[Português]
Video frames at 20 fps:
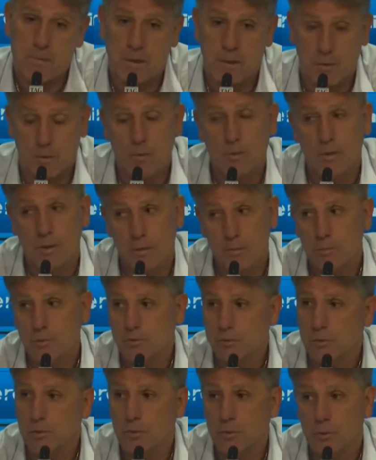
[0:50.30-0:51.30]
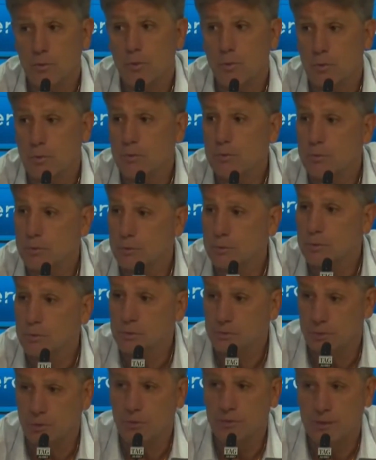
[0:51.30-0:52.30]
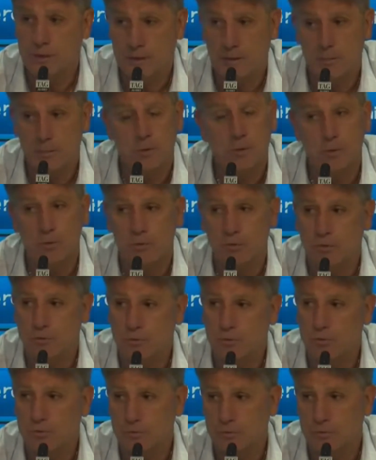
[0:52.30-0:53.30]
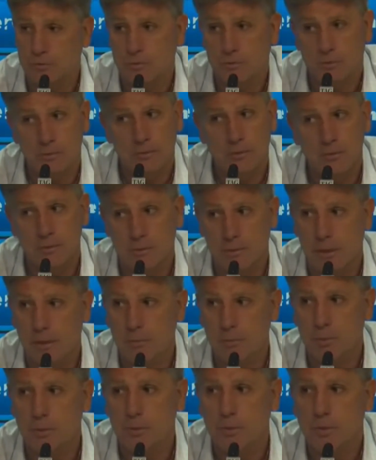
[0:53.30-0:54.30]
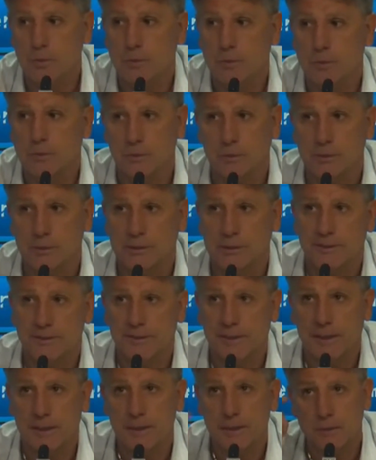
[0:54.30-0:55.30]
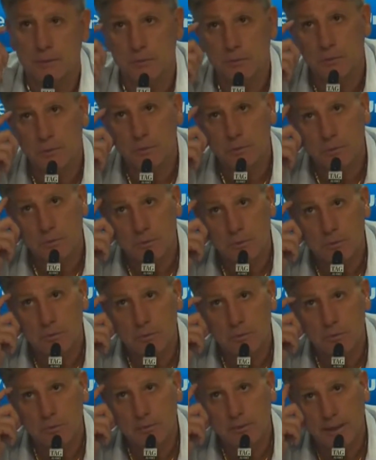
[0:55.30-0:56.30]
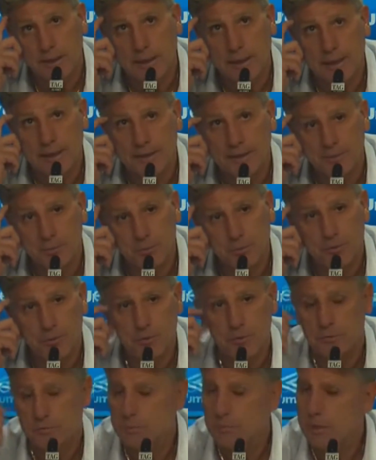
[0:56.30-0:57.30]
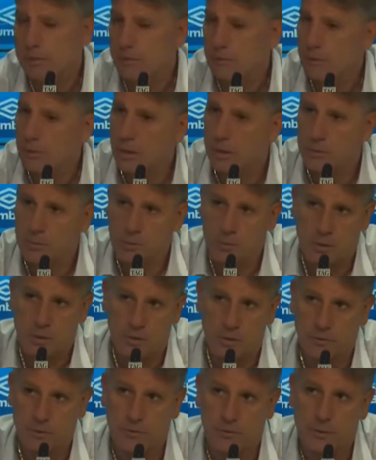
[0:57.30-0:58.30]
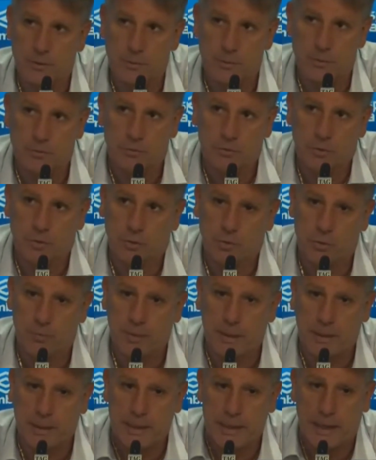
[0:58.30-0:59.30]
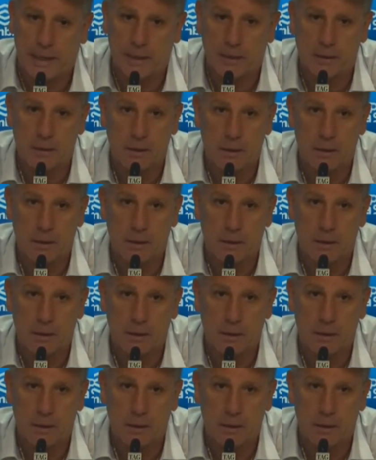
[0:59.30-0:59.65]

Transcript: O Grêmio buscou o gol os 90 minutos, o tempo todo. Eles saíram nos acréscimos, mas o Grêmio durante os 90 minutos jogou para ganhar.